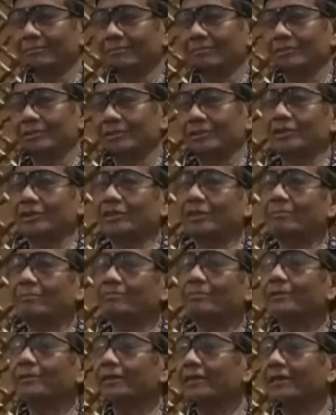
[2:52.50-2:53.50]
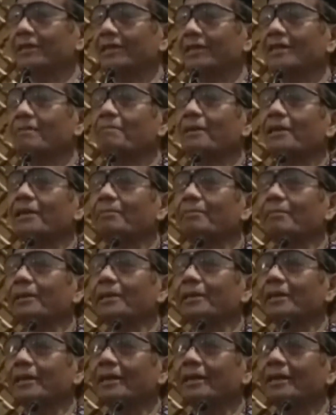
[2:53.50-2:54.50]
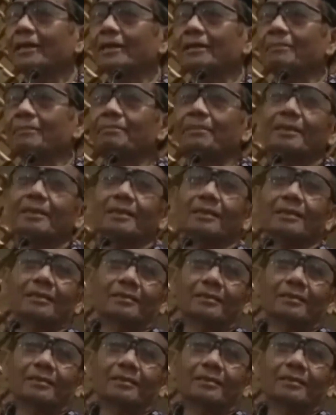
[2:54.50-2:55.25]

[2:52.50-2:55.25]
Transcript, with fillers: Sistem pemerintahnya parlementer apa uh,